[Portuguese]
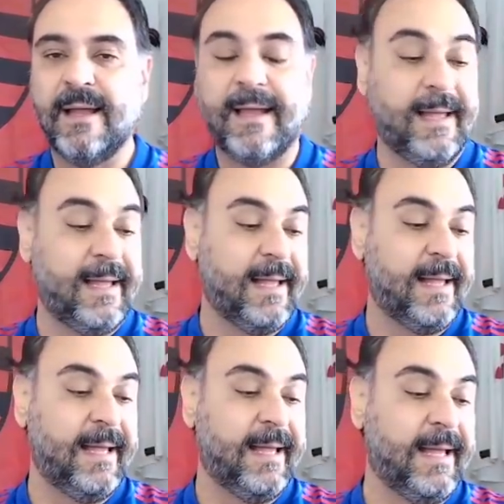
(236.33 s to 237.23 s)

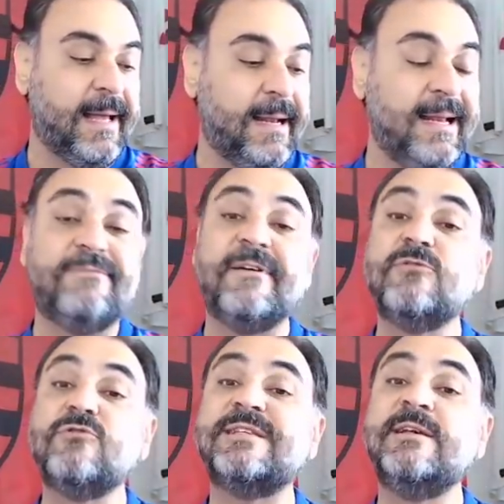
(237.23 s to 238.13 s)
é,
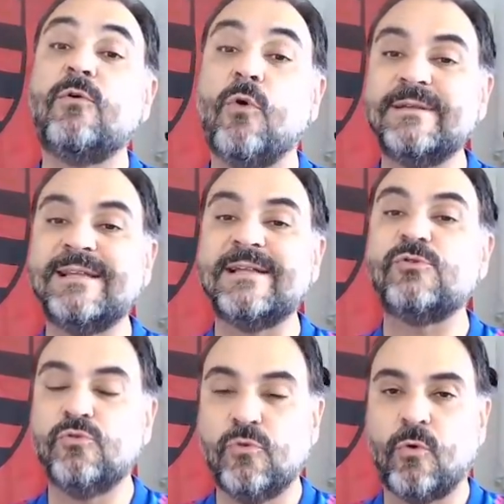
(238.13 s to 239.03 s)
levando-se em conta
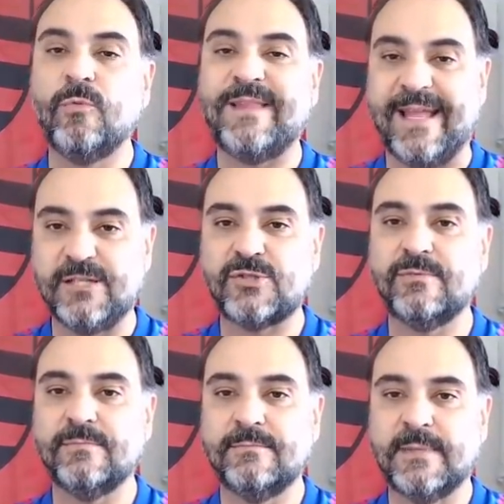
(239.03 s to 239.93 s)
todo o
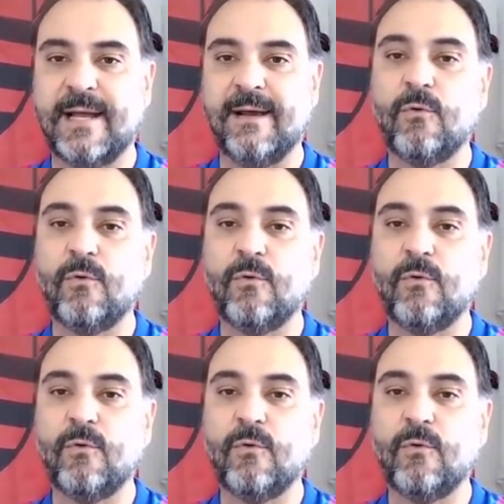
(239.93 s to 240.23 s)
contexto, né?